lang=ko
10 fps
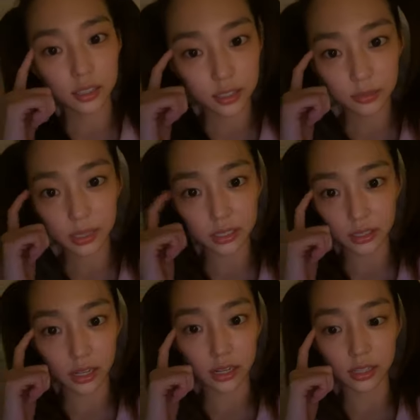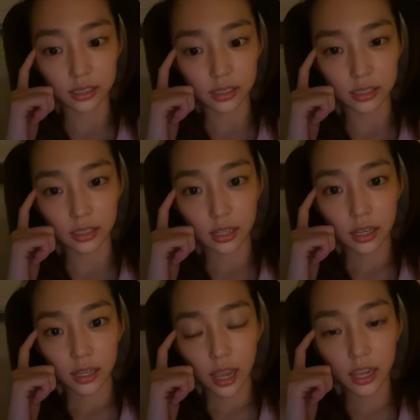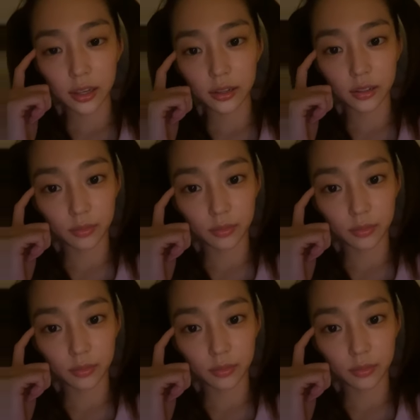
크리스마스 날에는 케이크